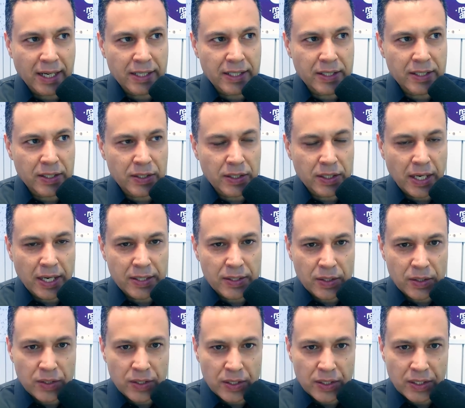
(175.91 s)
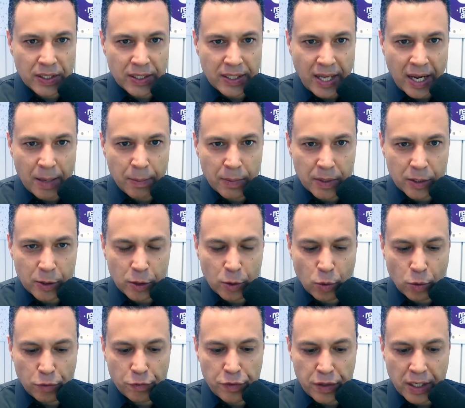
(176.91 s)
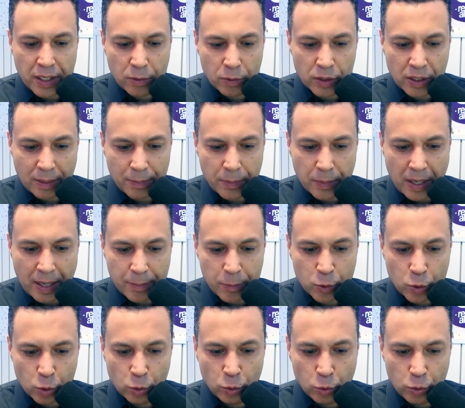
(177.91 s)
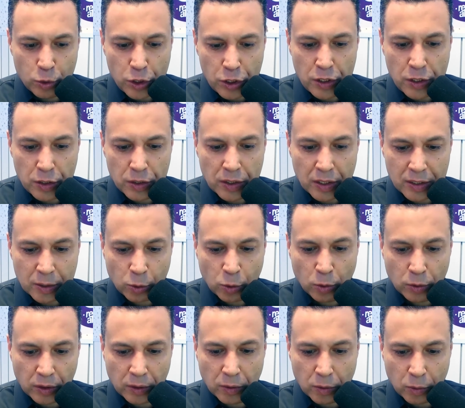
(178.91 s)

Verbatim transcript: Esses, esses sistemas de governos absolutistas, to,